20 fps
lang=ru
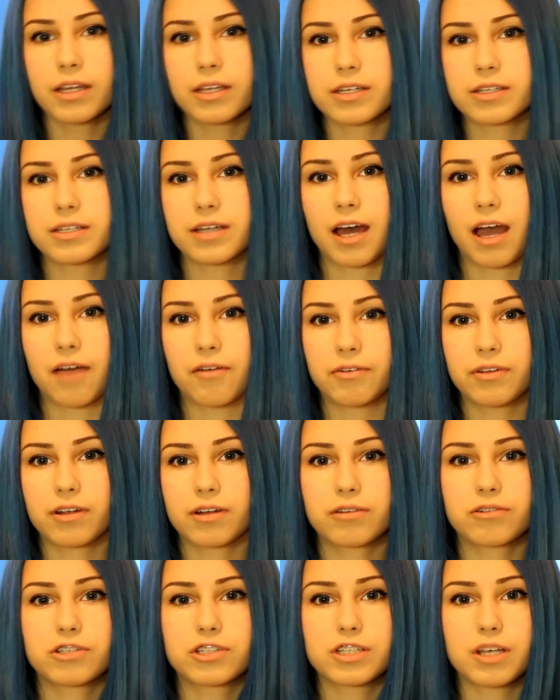Не знаю, вы,
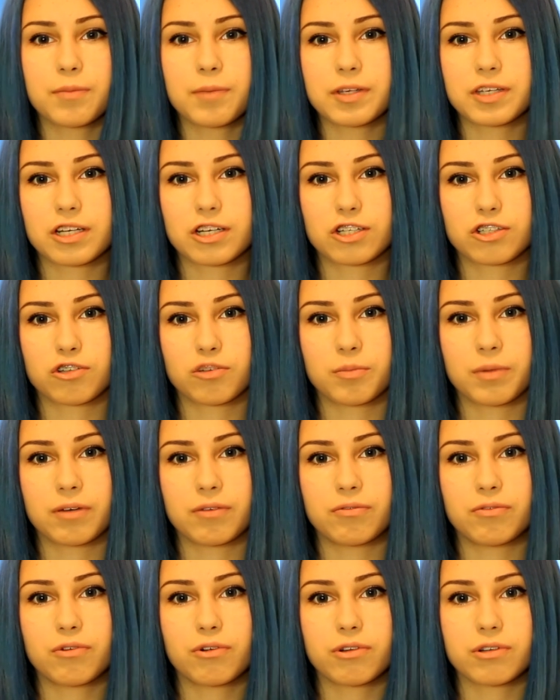наверное, уже заметили, что у
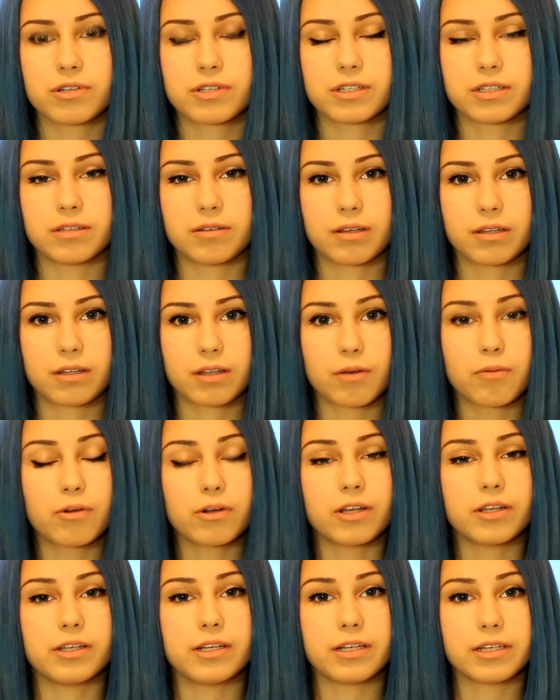меня волосы
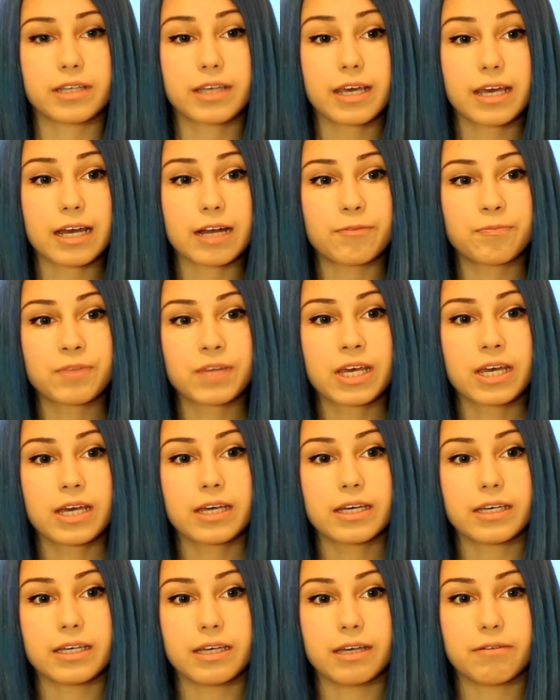довольно длиннее,
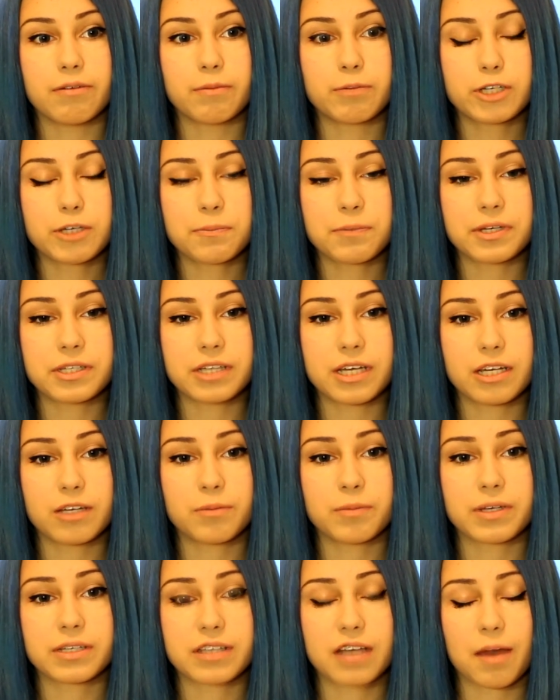и вообще, по идее,
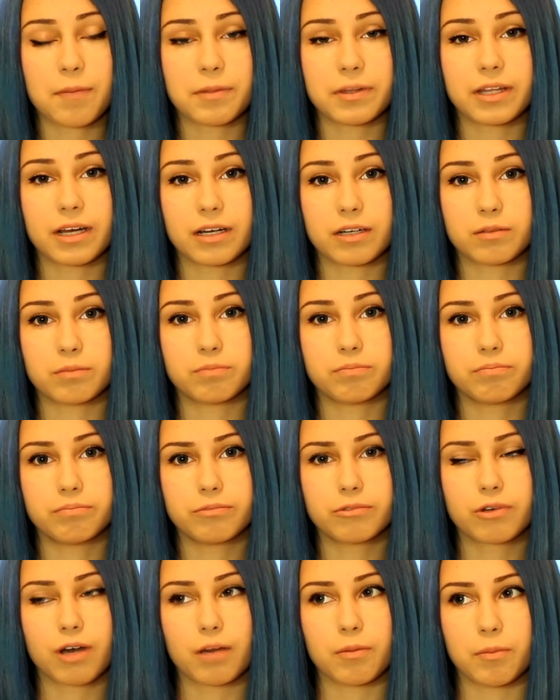они мне сами так
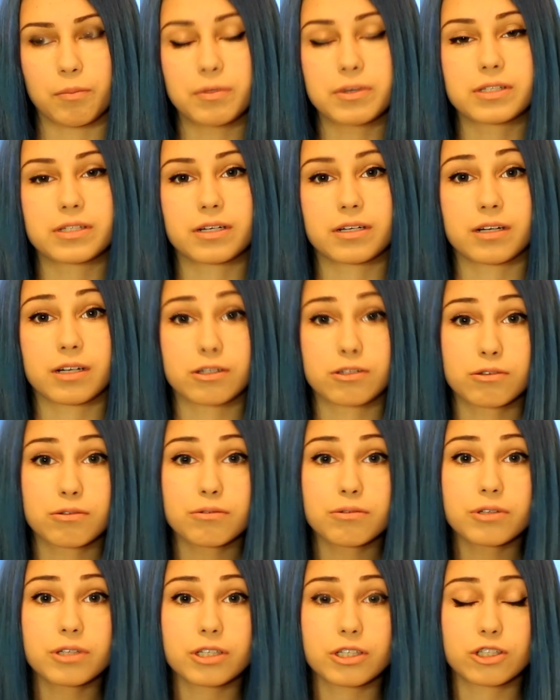ну, как быстро растут.